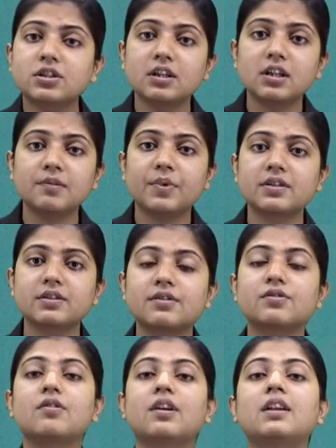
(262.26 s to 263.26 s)
किन पर्सन
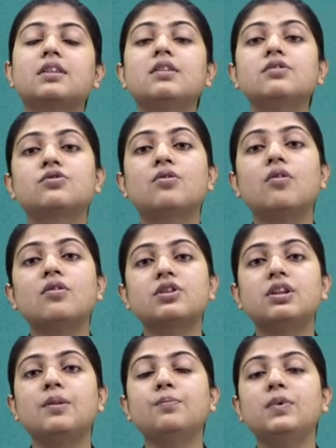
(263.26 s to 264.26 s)
को कहते हैं जो
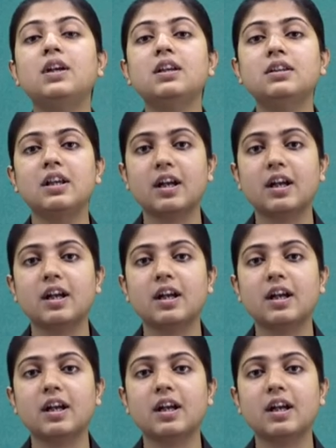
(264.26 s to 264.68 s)
शीप की